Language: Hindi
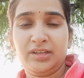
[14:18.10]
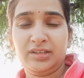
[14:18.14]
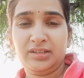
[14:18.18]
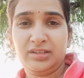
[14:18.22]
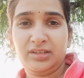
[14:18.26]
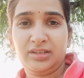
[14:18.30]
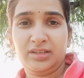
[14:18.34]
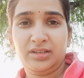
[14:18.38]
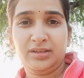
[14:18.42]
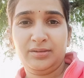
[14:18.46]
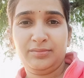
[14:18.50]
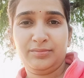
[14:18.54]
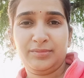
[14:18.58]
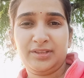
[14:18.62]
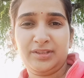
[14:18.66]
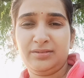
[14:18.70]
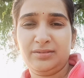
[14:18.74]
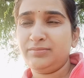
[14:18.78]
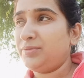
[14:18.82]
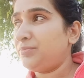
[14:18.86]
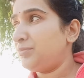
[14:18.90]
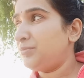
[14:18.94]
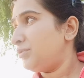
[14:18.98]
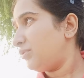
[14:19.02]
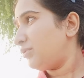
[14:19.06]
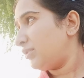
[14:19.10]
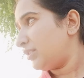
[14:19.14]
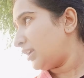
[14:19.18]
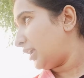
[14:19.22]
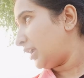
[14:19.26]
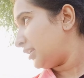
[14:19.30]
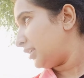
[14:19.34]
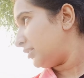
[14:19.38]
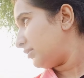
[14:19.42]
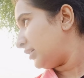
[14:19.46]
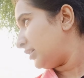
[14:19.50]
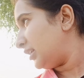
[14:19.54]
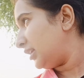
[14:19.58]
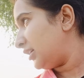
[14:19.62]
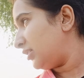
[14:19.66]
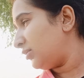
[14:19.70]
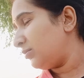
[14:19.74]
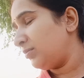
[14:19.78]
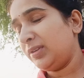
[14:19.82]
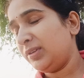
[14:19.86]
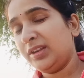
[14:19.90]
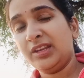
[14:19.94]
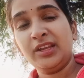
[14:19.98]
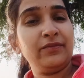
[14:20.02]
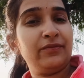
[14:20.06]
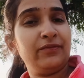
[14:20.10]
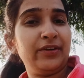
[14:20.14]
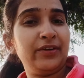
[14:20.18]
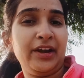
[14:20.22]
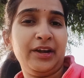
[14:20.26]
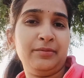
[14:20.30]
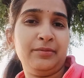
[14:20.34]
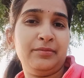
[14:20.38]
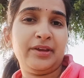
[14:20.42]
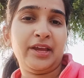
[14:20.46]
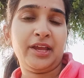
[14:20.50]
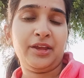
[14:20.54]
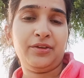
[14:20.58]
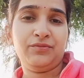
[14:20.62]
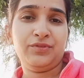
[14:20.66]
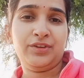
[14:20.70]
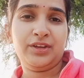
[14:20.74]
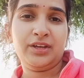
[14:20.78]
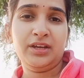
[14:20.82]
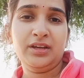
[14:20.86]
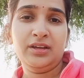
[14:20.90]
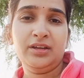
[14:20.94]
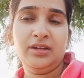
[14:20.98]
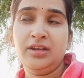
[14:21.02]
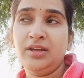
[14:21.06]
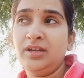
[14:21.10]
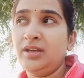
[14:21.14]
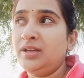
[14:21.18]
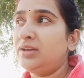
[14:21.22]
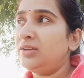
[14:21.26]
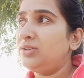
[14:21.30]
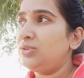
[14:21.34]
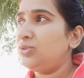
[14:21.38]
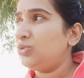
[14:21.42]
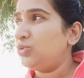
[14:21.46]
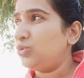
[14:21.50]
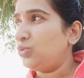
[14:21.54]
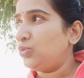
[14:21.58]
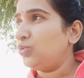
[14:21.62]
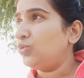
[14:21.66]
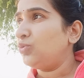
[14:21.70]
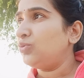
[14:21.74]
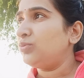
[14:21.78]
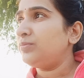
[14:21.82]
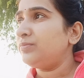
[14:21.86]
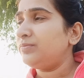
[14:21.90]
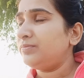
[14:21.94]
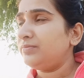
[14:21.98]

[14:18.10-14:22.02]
गए हैं कि मतलब मम्मी वगैरह आने वाले हैं मेरी एक फ्रेंड भी आई हुई है तो